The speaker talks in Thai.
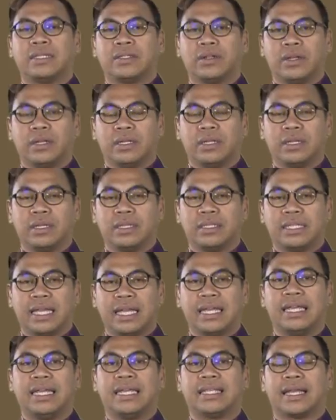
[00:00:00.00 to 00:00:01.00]
จนถึงเจ
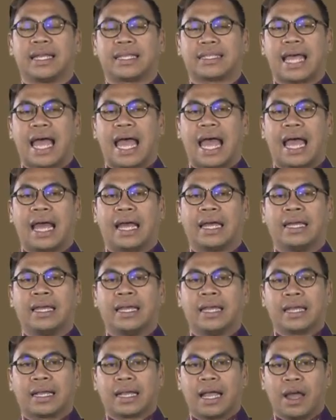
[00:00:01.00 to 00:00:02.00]
ดีย์ต่า
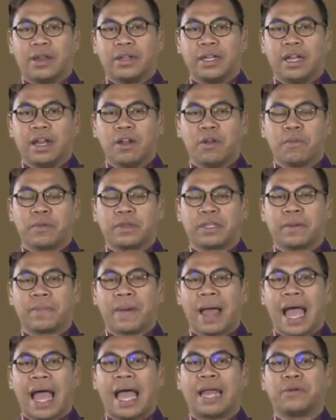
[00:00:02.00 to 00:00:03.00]
งๆ คราวนี้เราจะ
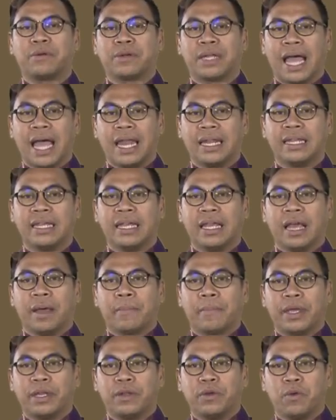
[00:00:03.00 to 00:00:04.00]
พาทุกท่าน
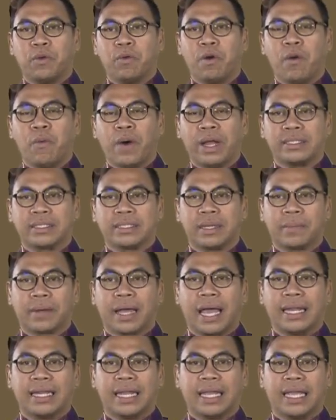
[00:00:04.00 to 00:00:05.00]
ไปดูว่าวัด
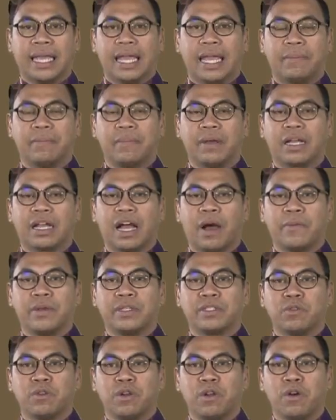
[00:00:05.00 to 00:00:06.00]
สำคัญในเขตเมืองเก่าพิ
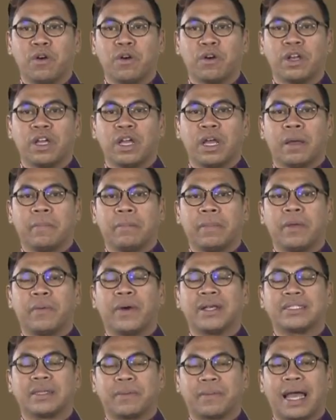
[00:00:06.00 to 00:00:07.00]
ษณุโลกมี
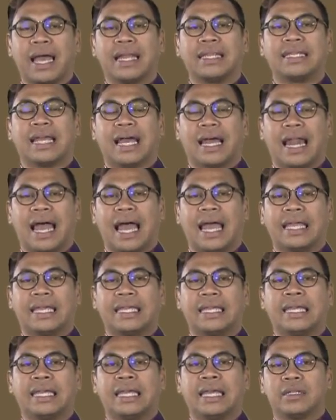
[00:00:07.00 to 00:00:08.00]
วัดสำคัญอย่างไร
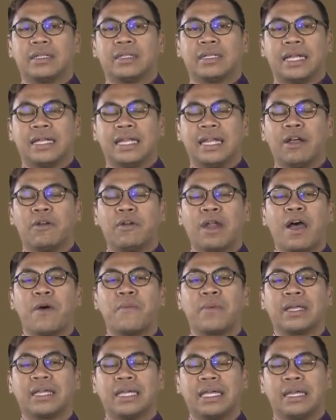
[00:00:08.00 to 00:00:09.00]
แต่ที่เราเล่า
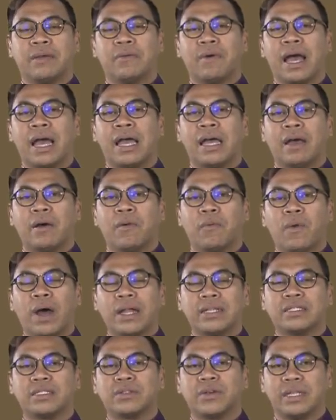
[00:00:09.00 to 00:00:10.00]
เมื่อกี้ว่าวั
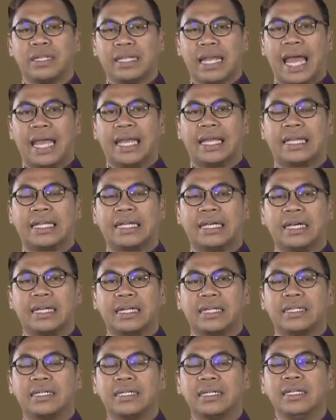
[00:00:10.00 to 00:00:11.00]
ดส่วนใหญ่เกิด
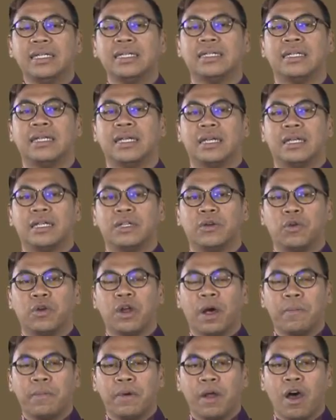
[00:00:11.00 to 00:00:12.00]
ขึ้นอยู่
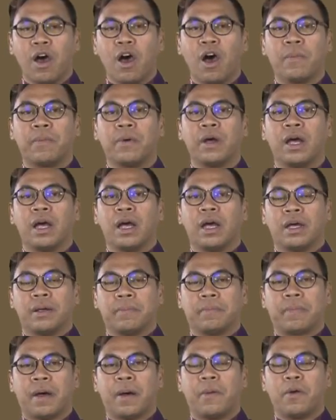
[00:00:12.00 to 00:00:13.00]
รอ
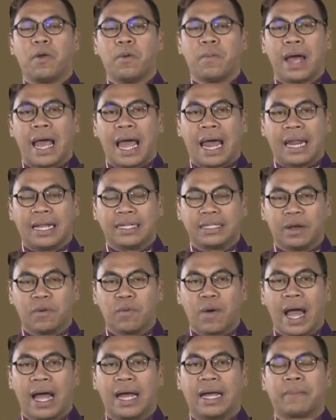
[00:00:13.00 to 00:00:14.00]
บๆพระบรมมหาราช
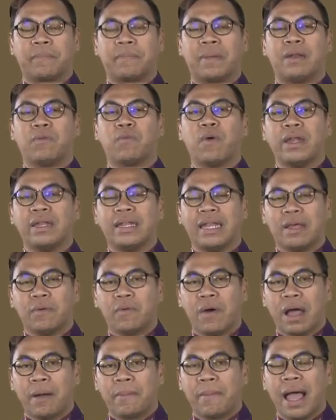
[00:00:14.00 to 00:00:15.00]
วัง เป็นวัดใน
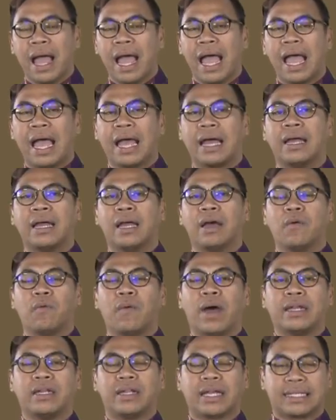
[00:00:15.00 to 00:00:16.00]
วังบ้าง
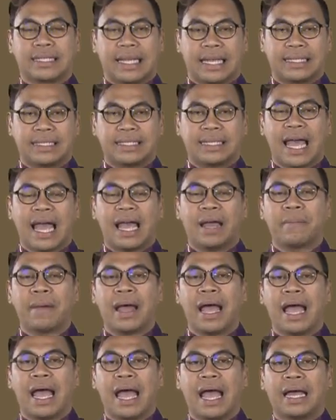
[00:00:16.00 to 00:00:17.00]
วัดกษัตริย์สร้าง
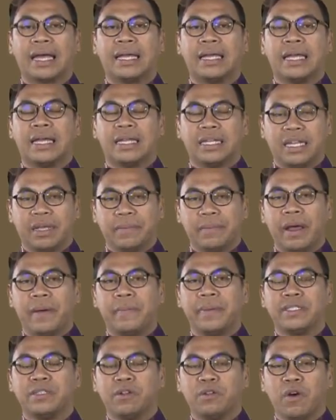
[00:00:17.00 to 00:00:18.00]
บ้าง ในเมือง
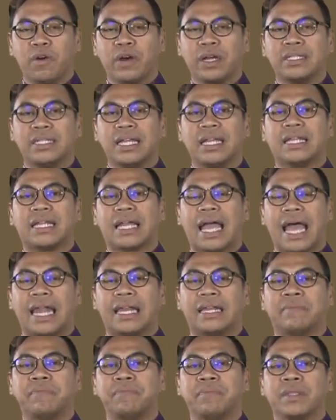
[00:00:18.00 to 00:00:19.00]
พิษณุโลกก็เช่นกัน
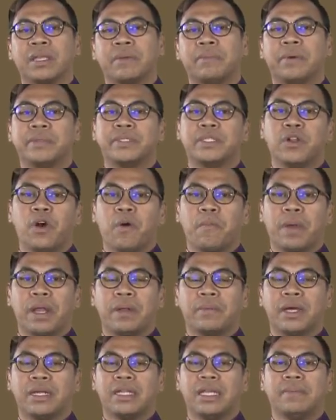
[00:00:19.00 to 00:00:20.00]
เมืองพิษณุโลกเป็น
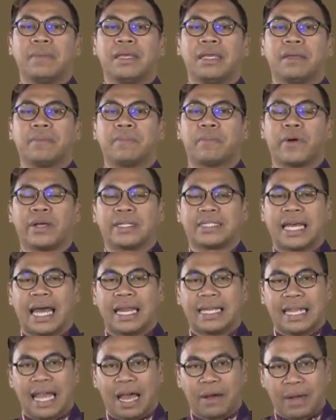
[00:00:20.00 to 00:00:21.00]
เมืองที่มีประวัติศาส
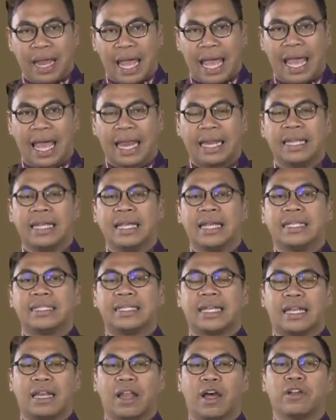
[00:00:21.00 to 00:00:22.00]
ตร์ยาวนาน
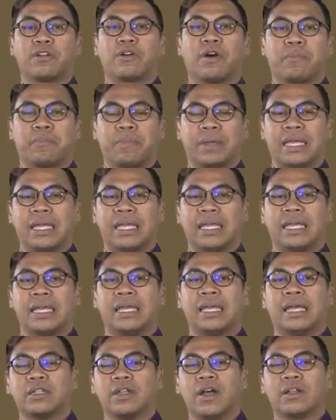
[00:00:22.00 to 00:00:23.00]
700 กว่าปี
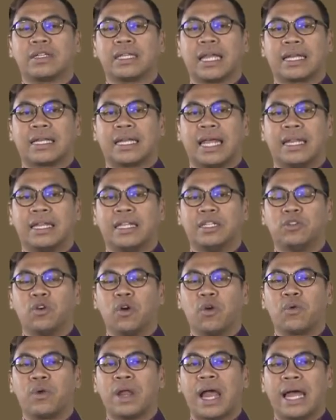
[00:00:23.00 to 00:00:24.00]
นอกจากนั้นในช่
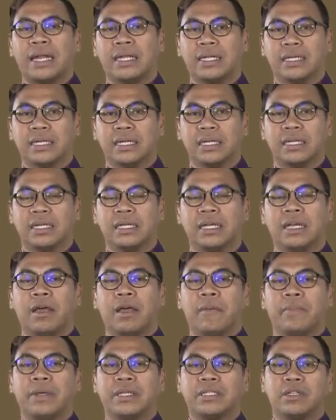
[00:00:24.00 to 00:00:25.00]
วงเวลาหนึ่ง
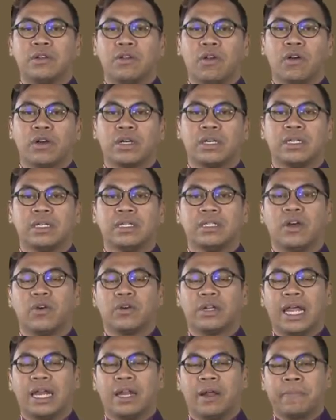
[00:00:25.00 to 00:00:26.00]
พิษณุโลกคือยก
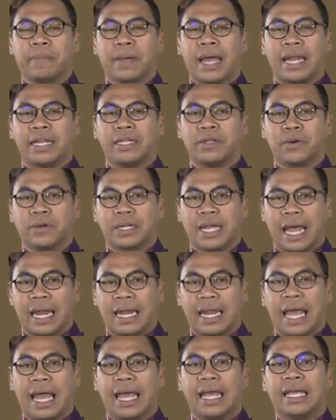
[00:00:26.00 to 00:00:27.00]
ได้รับการยกฐา
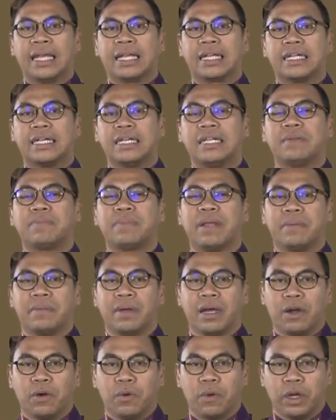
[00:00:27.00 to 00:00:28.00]
นะขึ้นเป็น
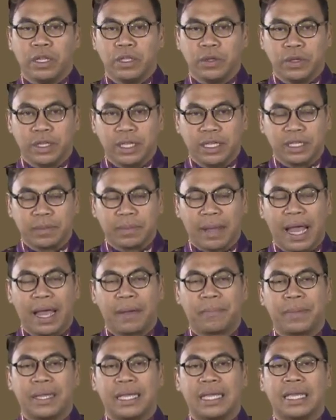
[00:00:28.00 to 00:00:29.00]
เมืองหลวงอยู่
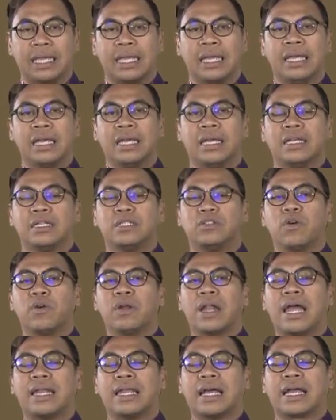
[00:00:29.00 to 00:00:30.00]
25 ปี ช่วง
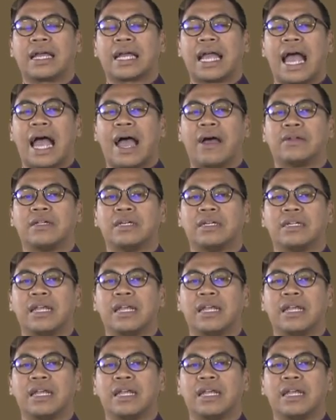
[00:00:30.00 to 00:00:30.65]
เวลาดังกล่าว ถื